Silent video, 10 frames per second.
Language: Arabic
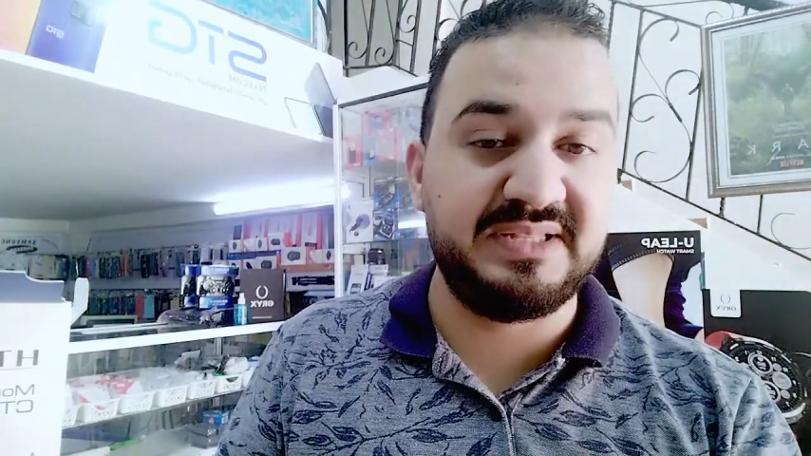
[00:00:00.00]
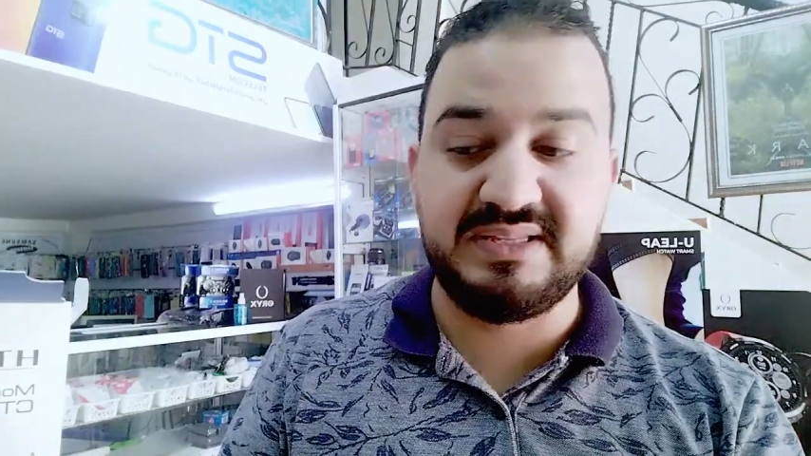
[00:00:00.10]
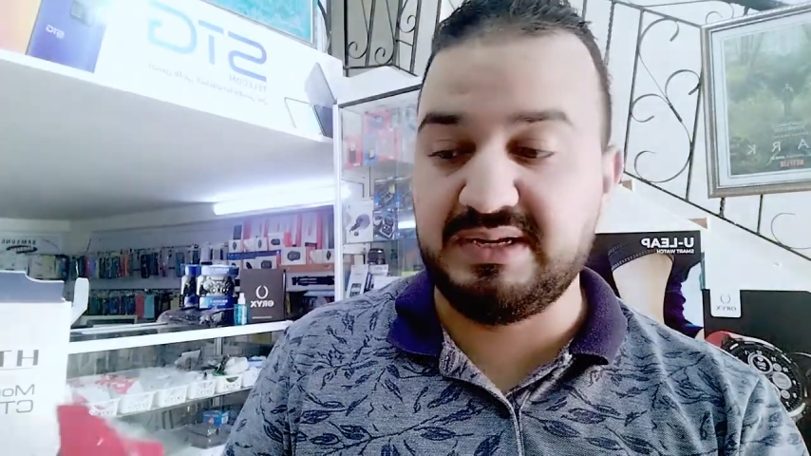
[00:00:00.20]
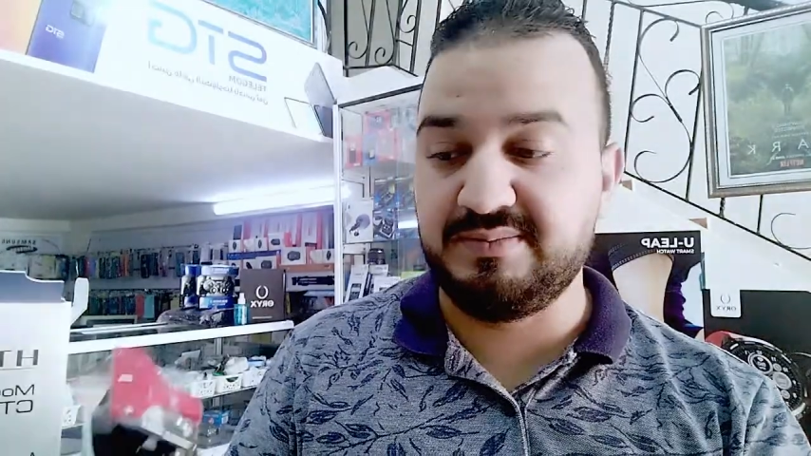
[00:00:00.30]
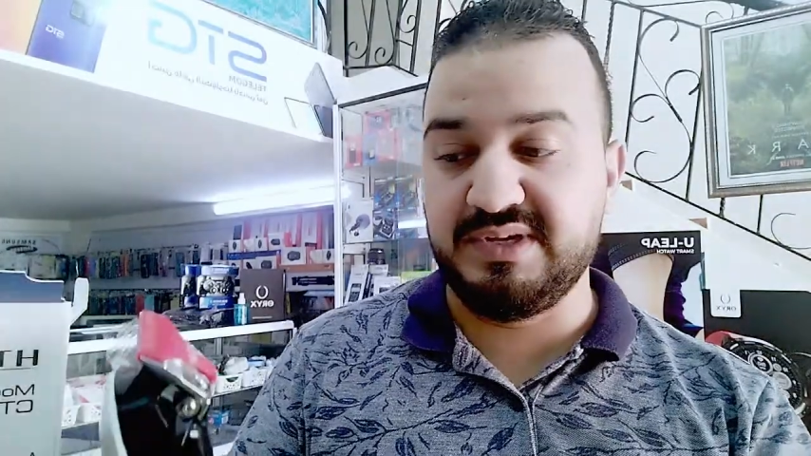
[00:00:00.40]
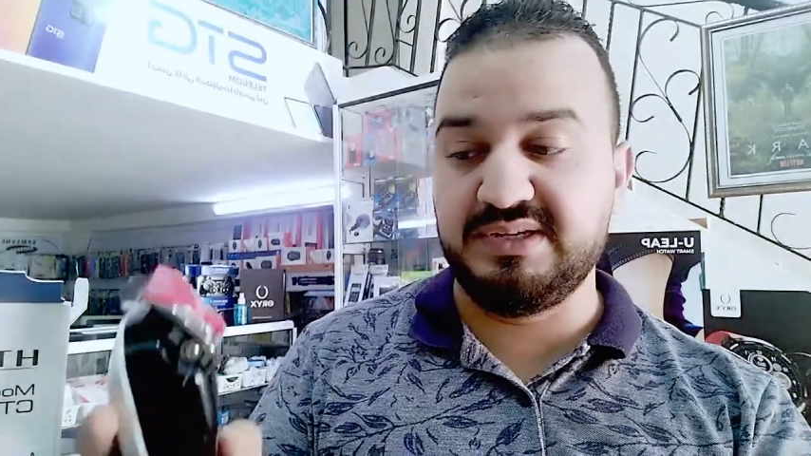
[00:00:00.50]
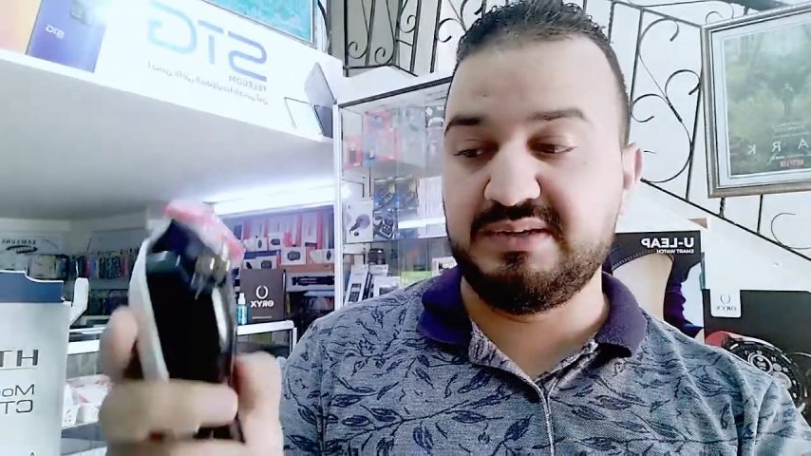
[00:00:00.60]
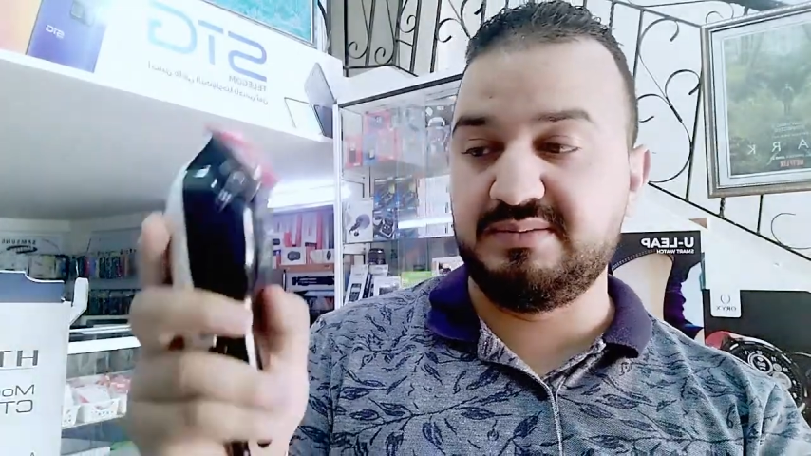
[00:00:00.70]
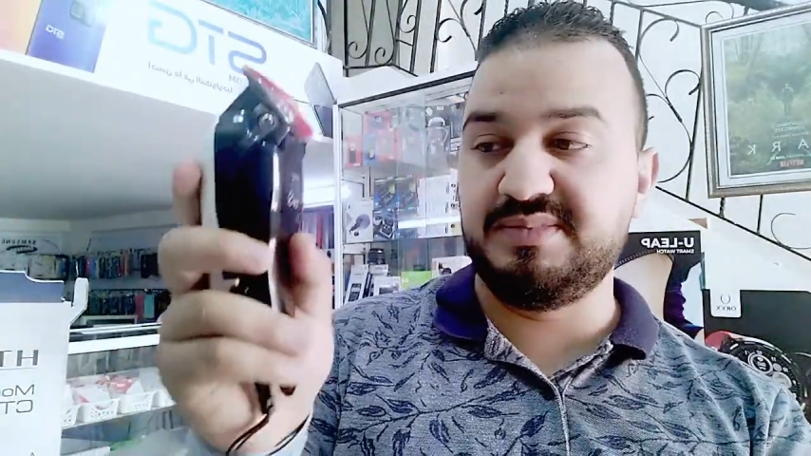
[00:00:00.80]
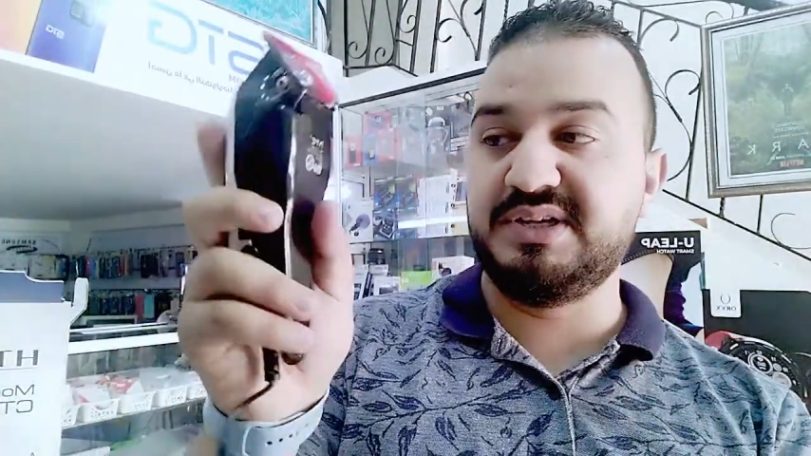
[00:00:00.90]
درهم هذا
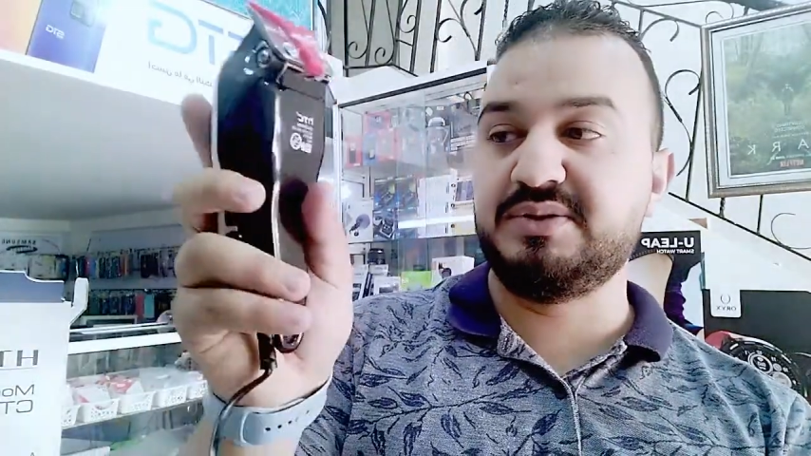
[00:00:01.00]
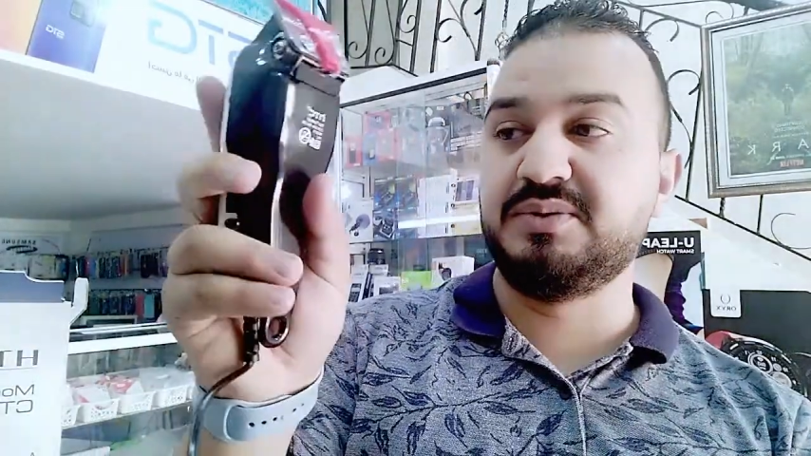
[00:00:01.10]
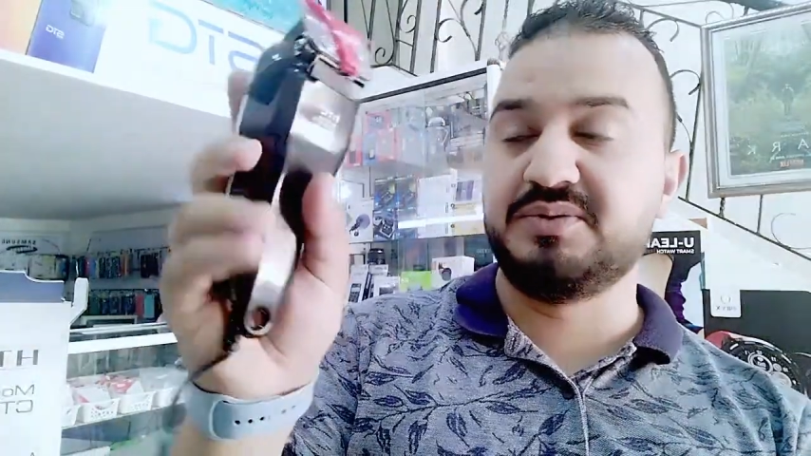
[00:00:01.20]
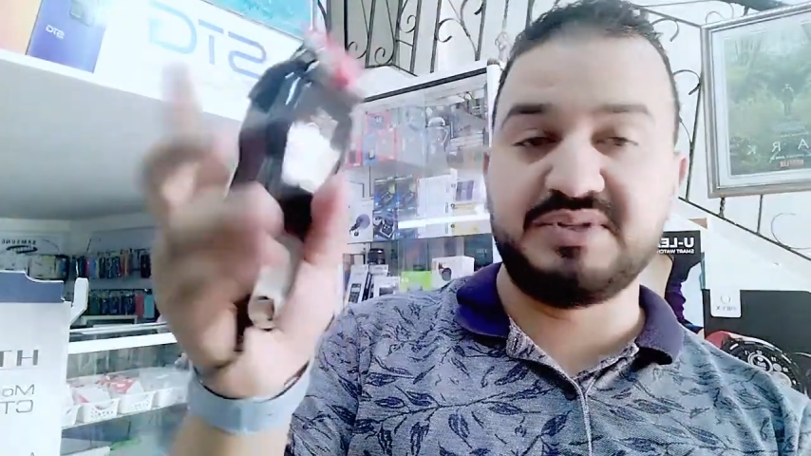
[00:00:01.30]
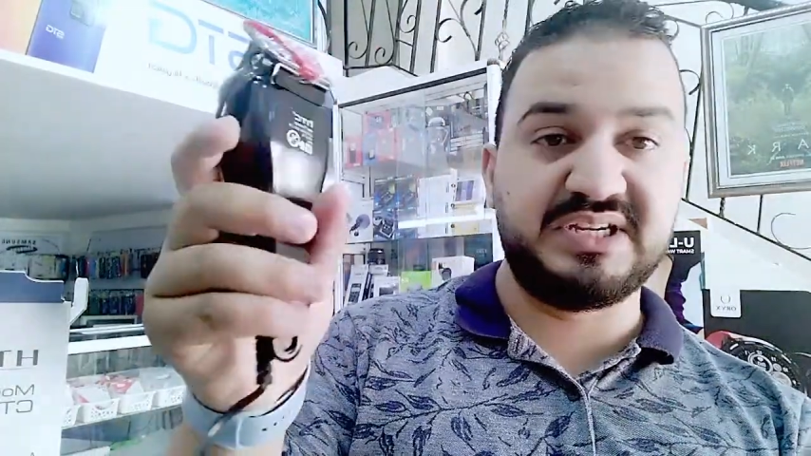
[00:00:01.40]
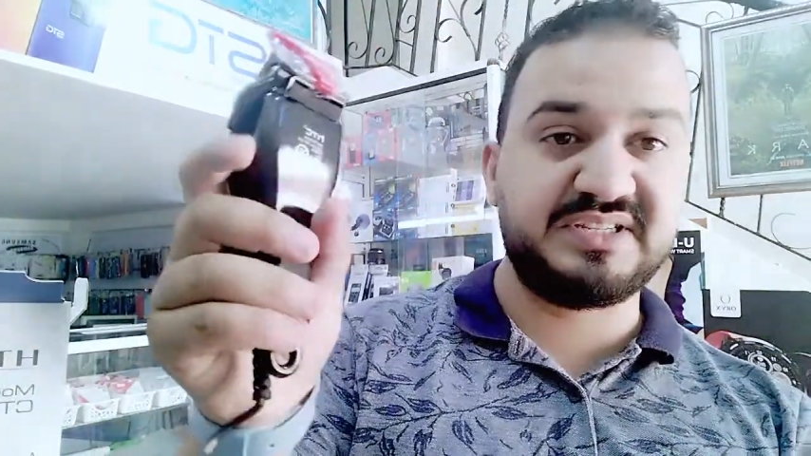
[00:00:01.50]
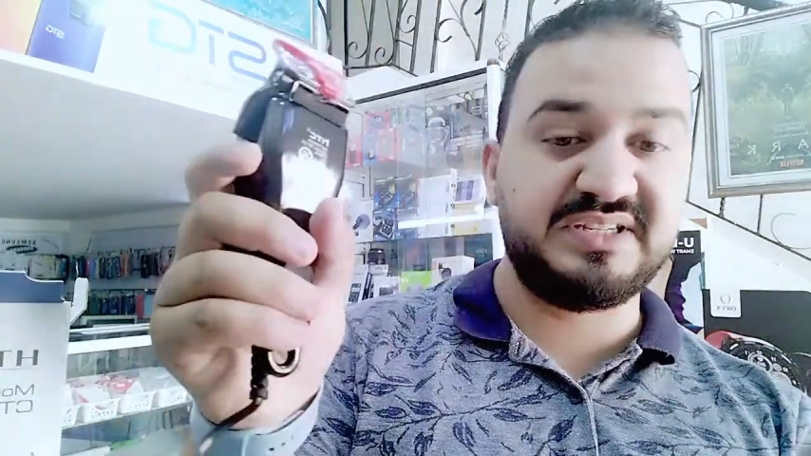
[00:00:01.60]
بدا طوندوز اش تي